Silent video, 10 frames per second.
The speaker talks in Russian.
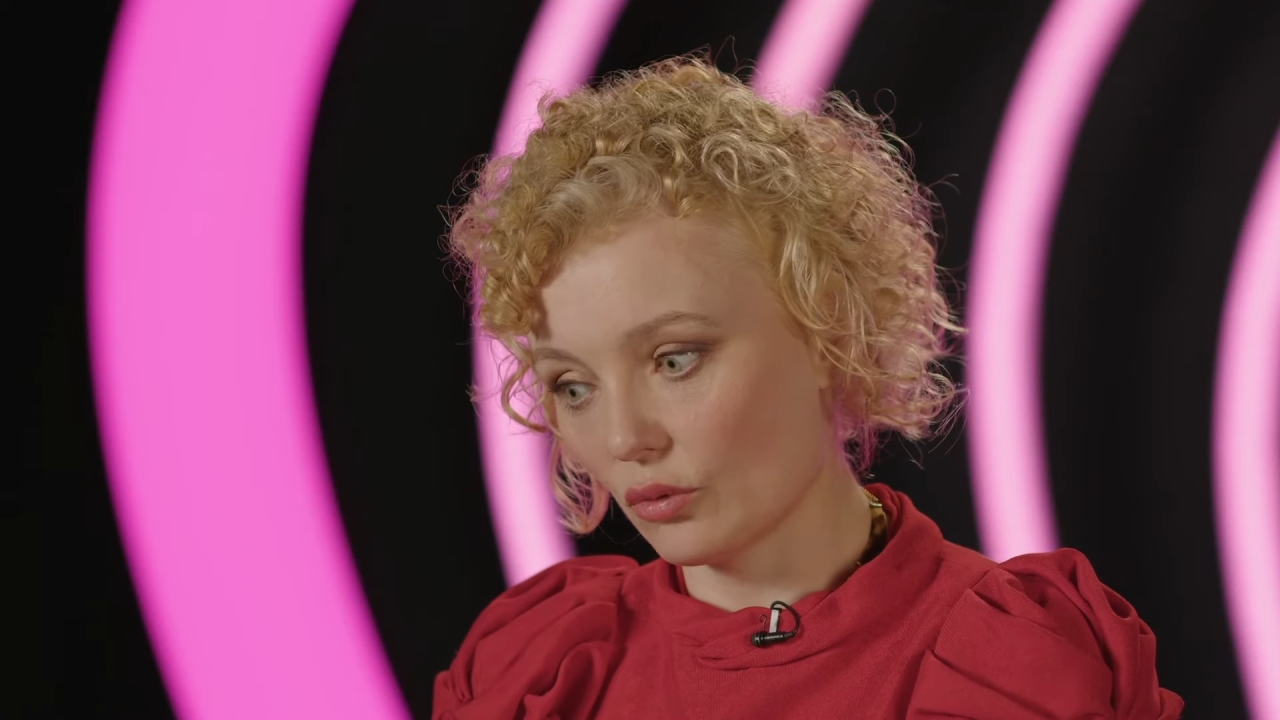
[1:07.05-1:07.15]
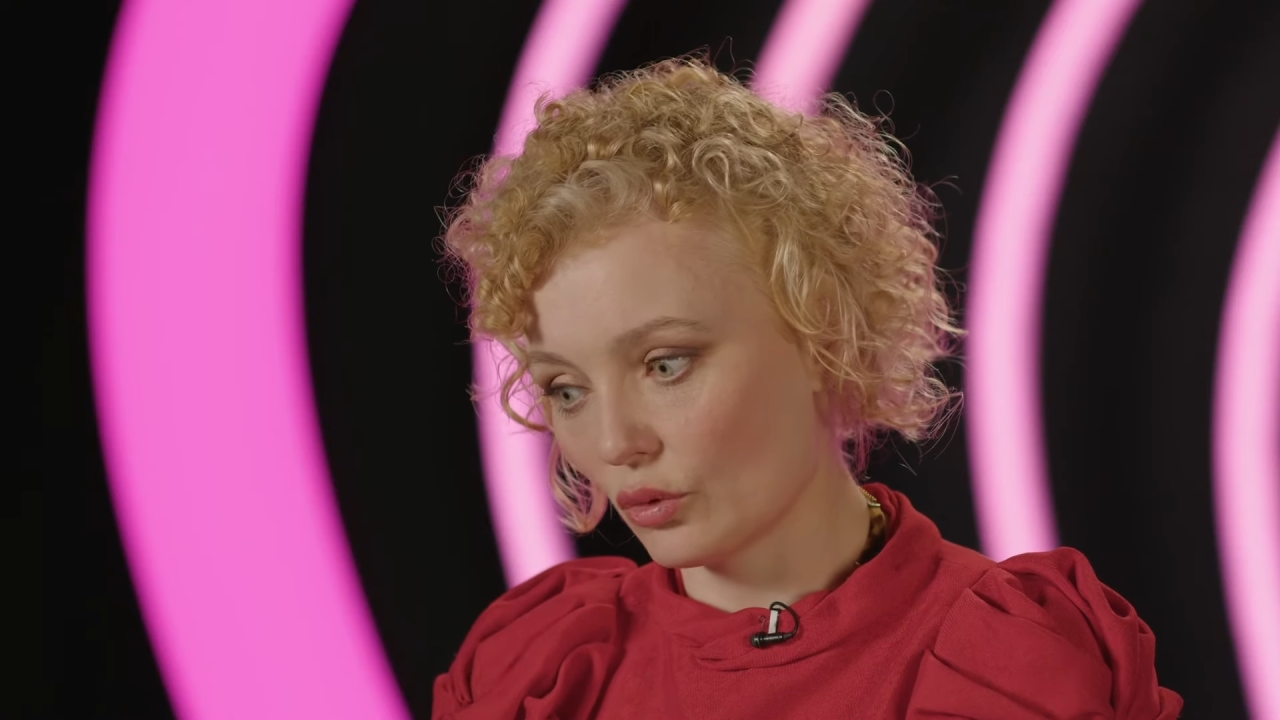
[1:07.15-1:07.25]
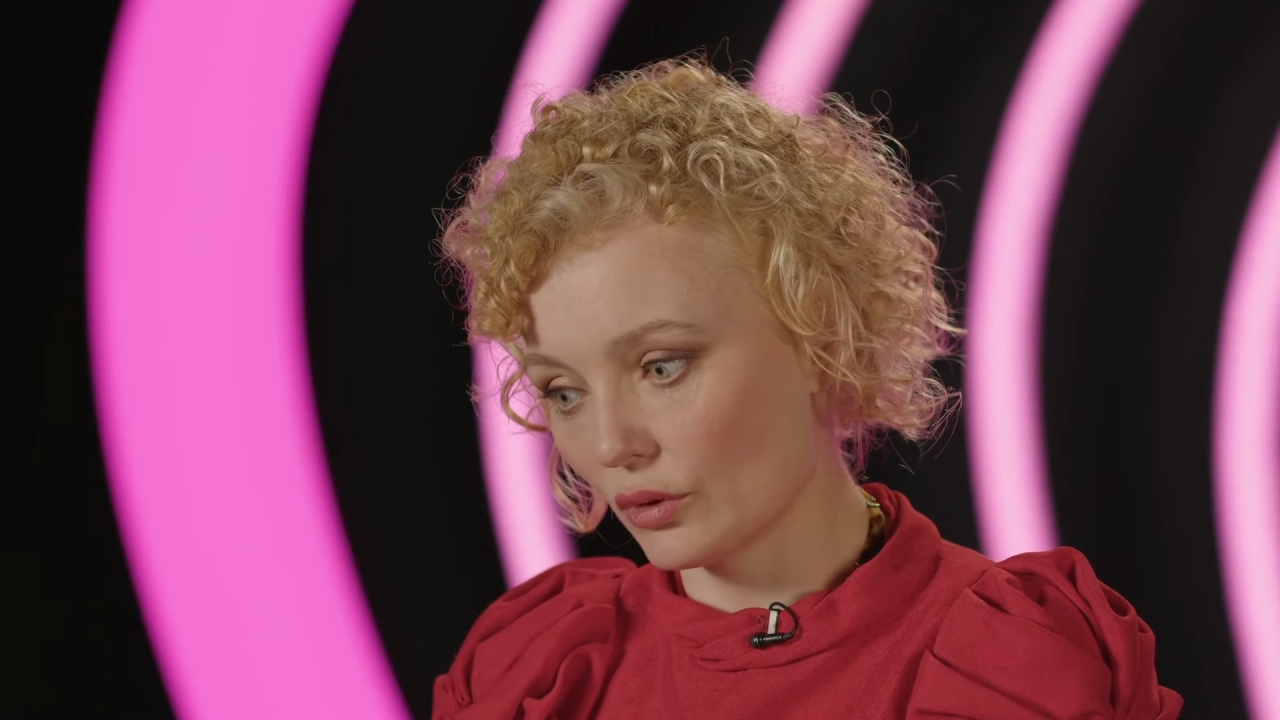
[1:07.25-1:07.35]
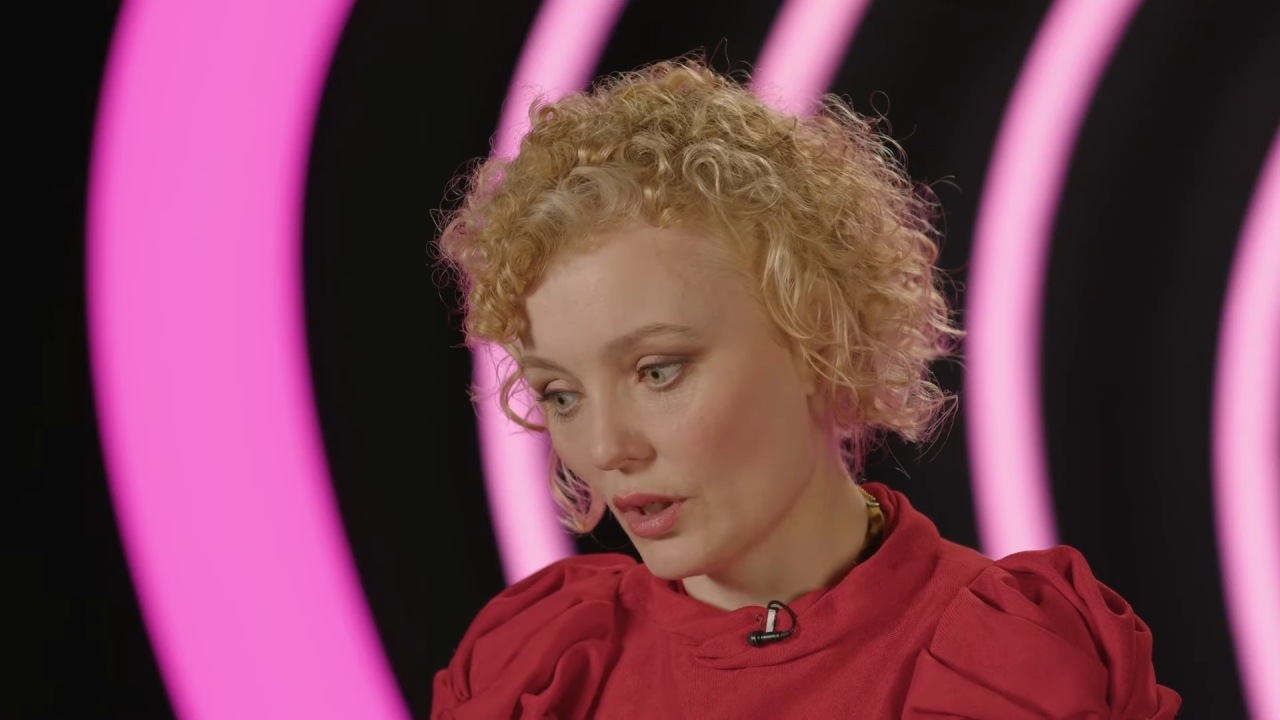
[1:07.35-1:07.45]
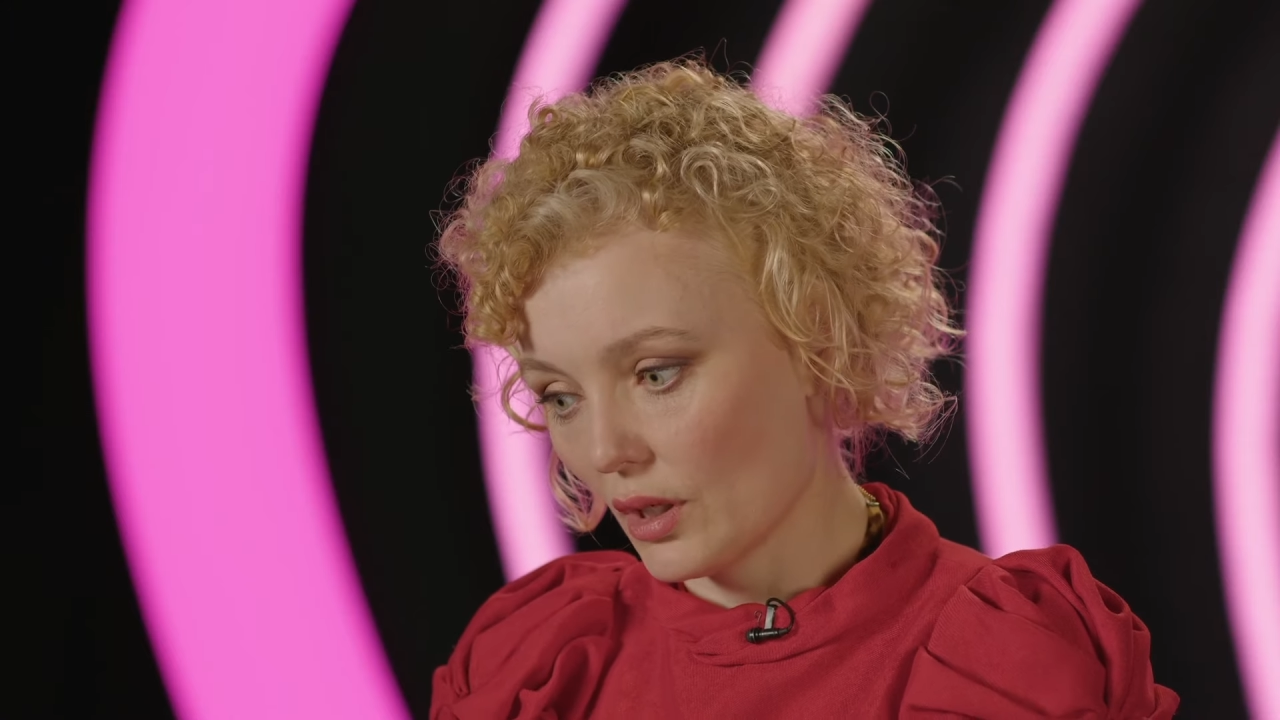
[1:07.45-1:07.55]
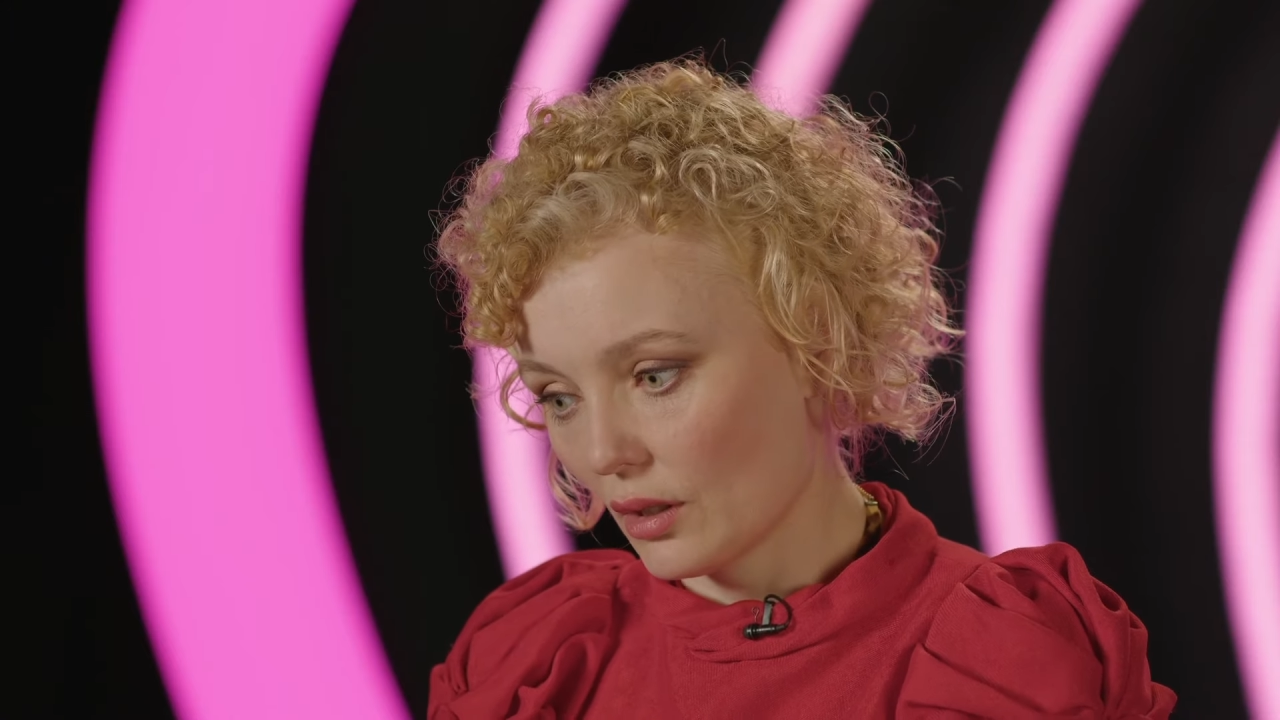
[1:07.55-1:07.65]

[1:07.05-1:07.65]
он